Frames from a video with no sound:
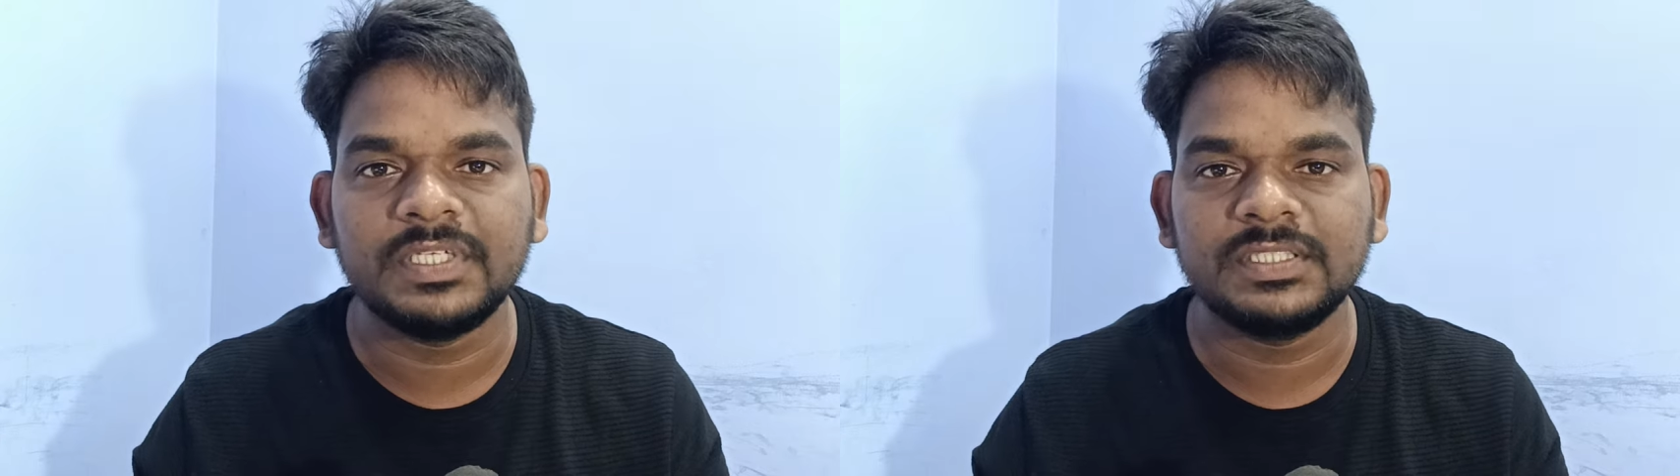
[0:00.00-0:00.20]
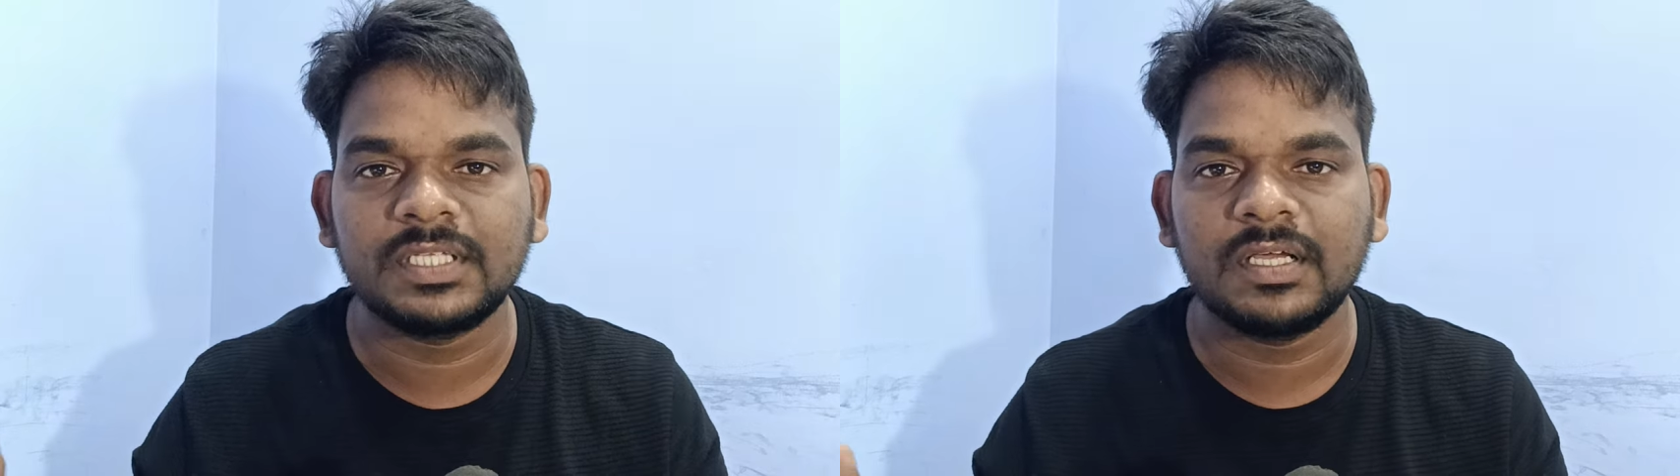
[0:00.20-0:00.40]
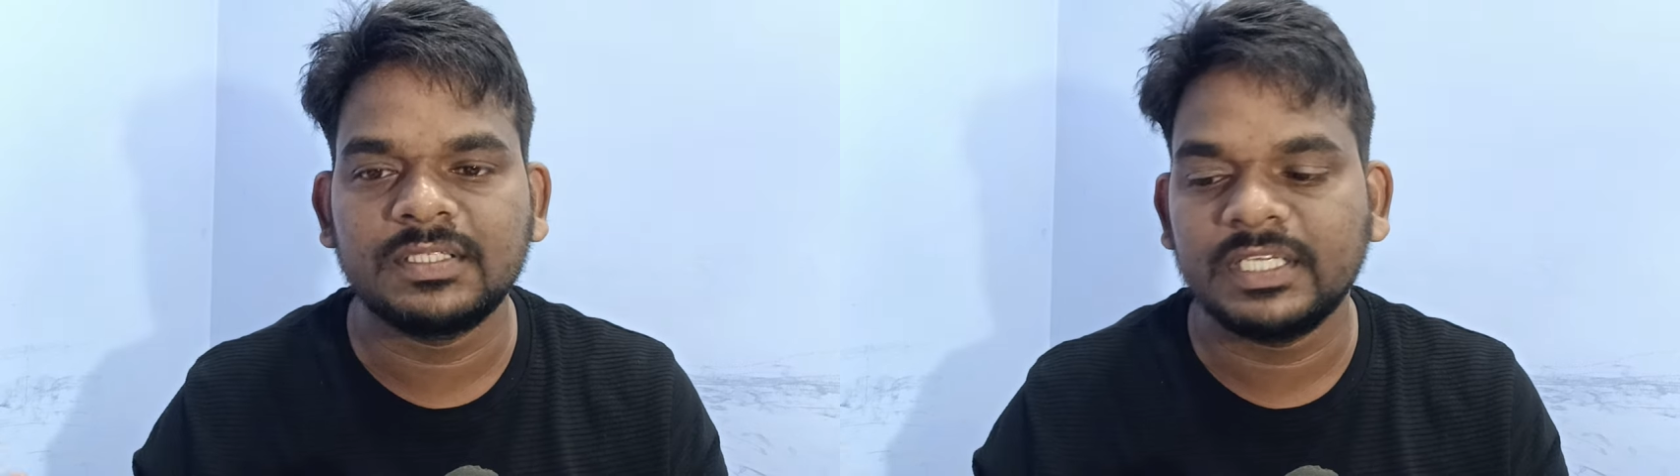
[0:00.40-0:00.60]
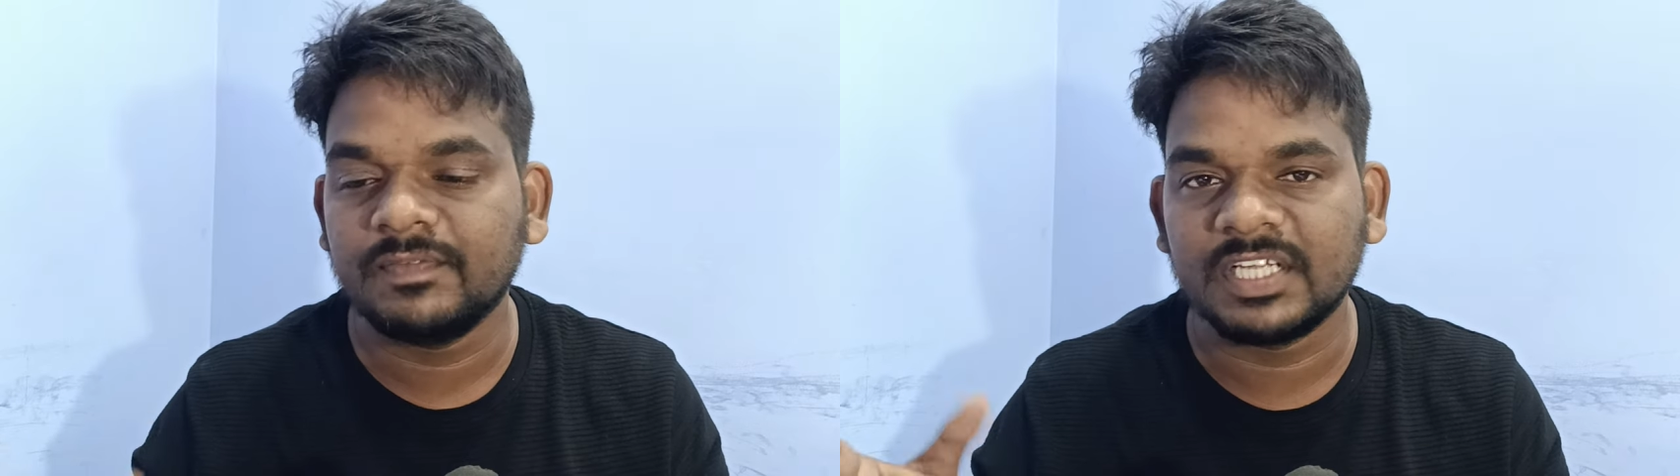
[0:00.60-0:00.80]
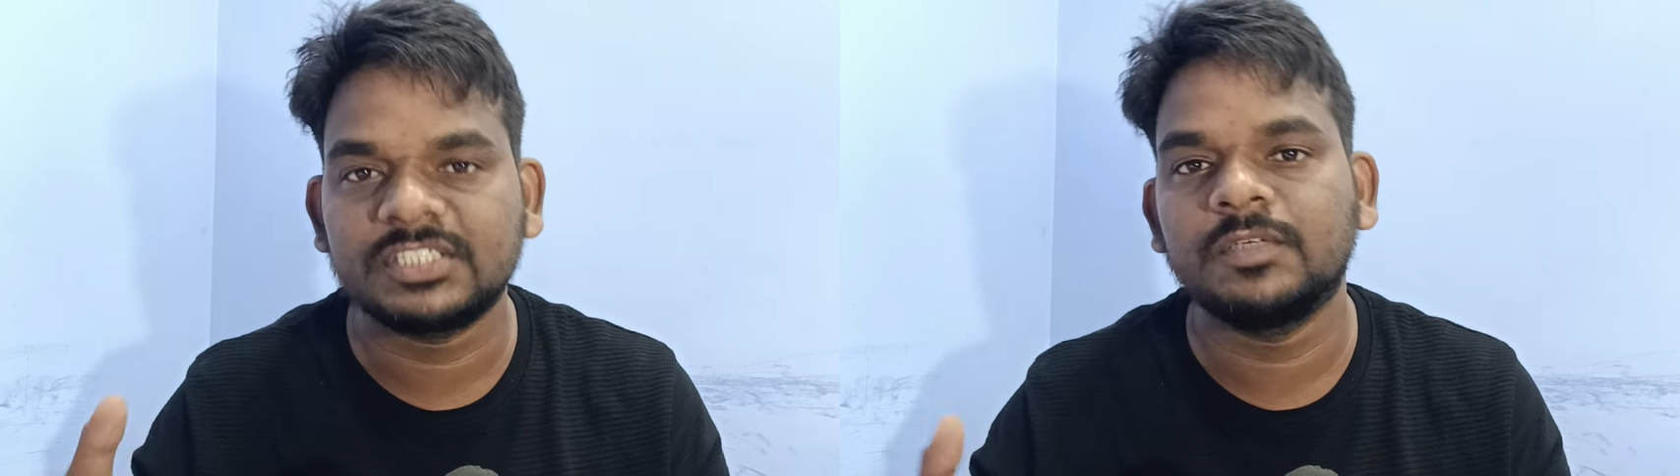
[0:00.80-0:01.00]
పిలిచిన తర్వాతకి
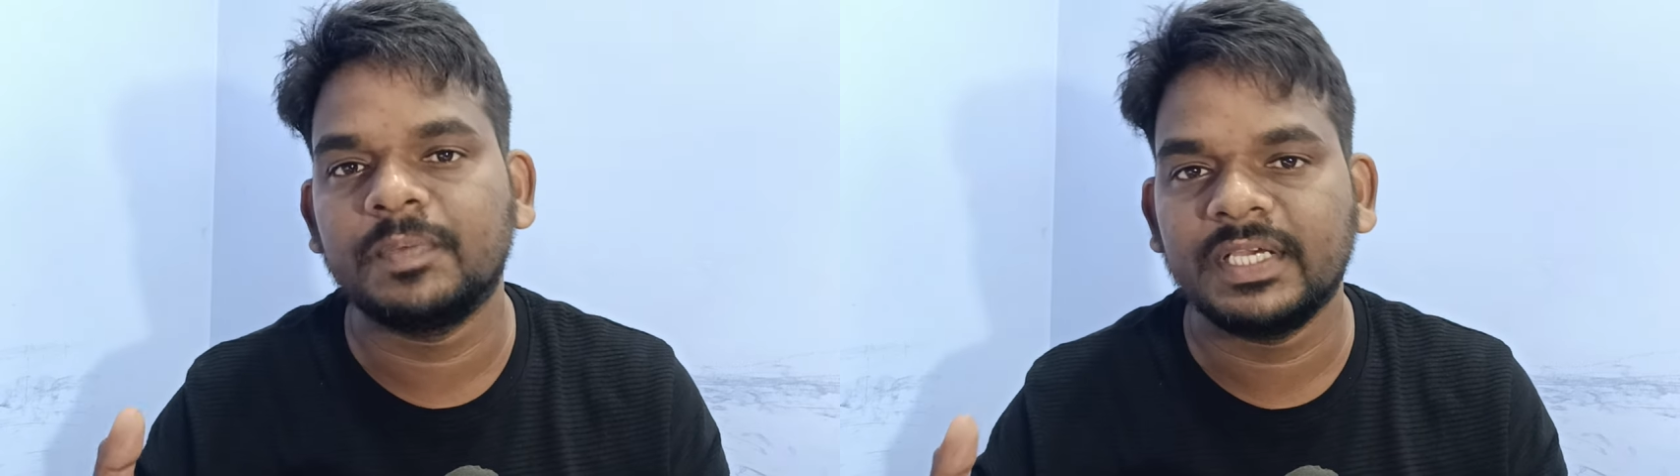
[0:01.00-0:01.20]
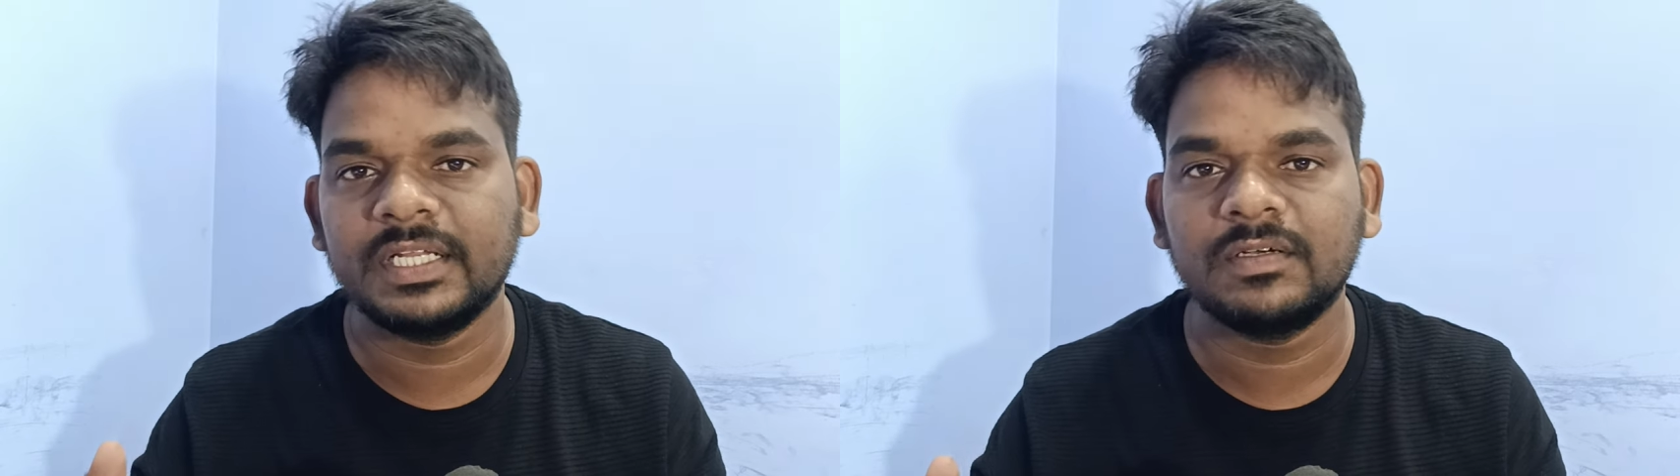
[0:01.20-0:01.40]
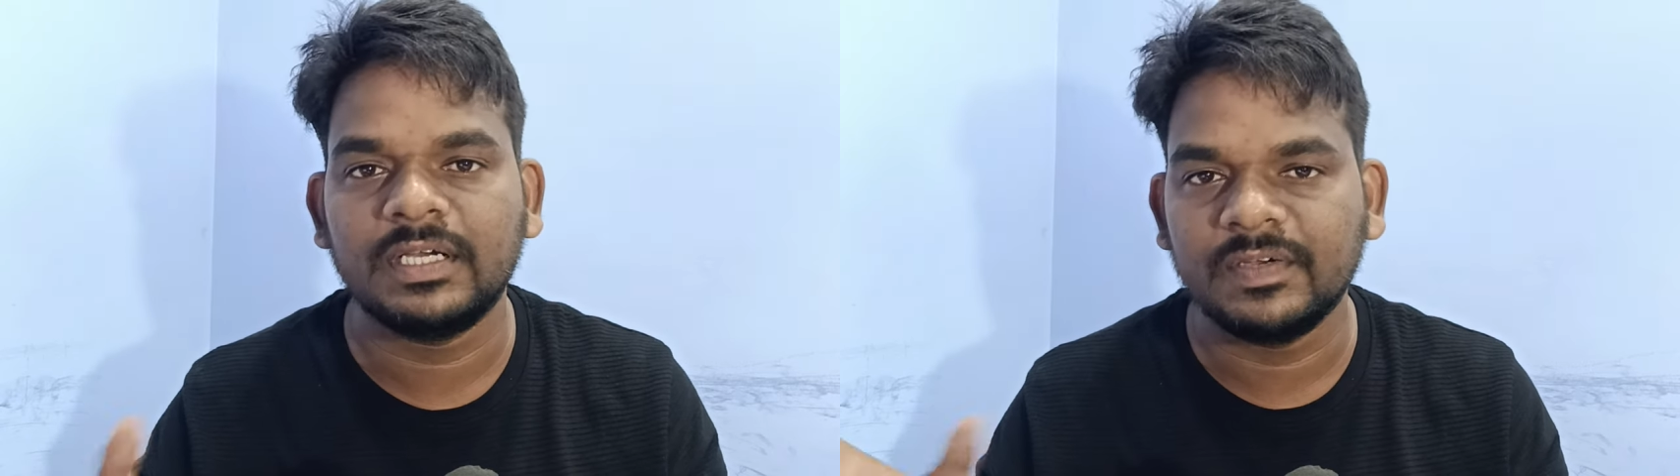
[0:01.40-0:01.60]
వరస్ట్ ప్లేయర్